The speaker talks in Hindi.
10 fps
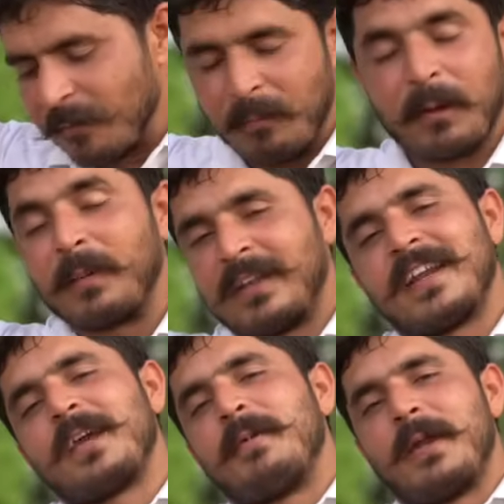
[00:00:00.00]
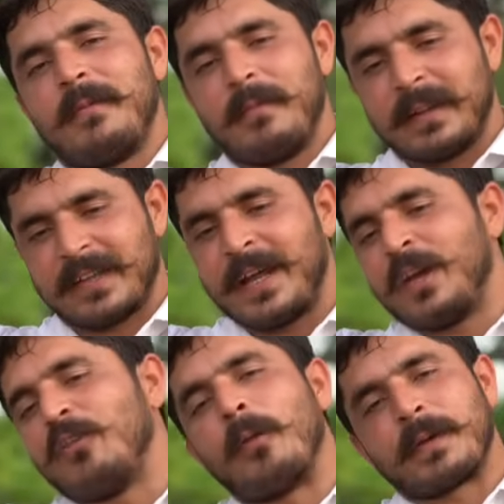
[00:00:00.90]
मेरे ब्रदर के बारे में बात
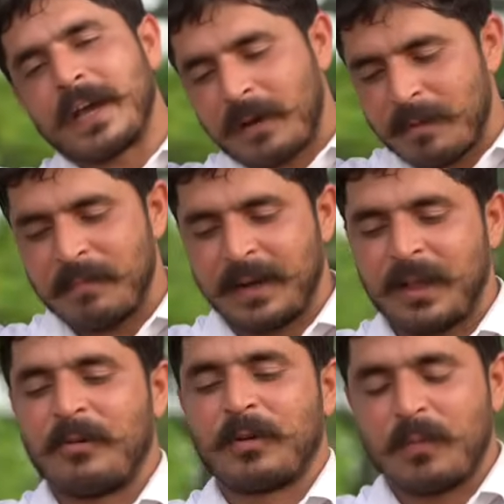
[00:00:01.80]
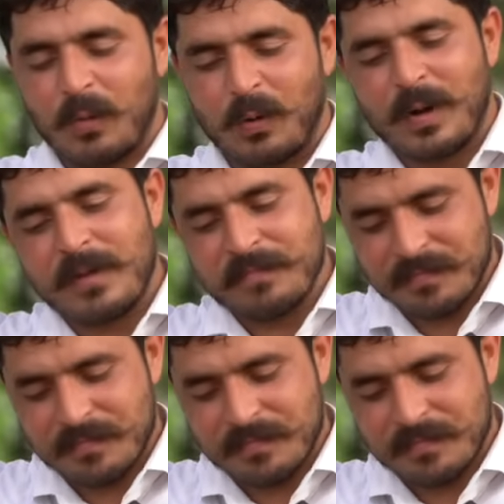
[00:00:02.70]
करेंगे जो आपके घर में बेटे हैं उनको बोलूँगा